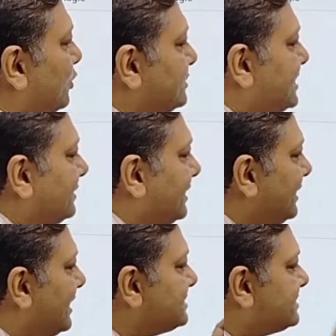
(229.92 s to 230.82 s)
लोग रुक जाते
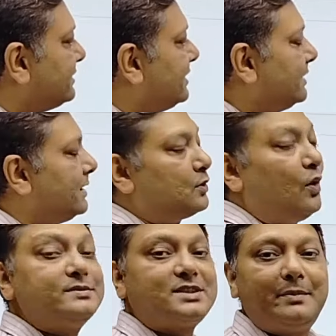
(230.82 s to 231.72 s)
हैं लास्ट तक देखते हैं कि
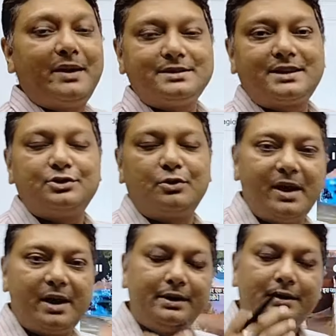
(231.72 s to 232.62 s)
कौन सा मैजिक है जो
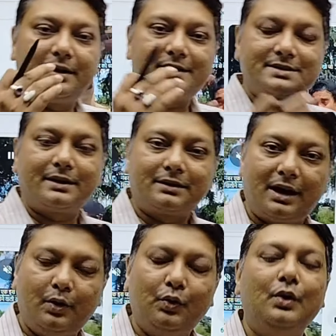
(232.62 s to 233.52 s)
मैं भी कर
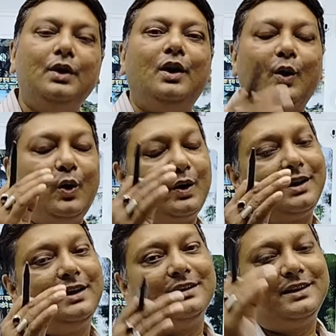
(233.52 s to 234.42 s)
सकता हूं
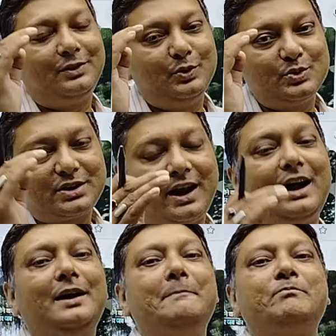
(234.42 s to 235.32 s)
और ये
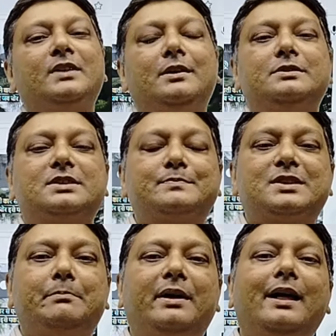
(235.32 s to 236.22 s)
दूसरा
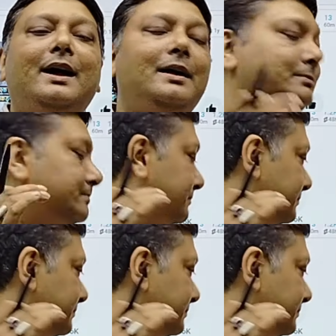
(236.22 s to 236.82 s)
सबसे बड़ा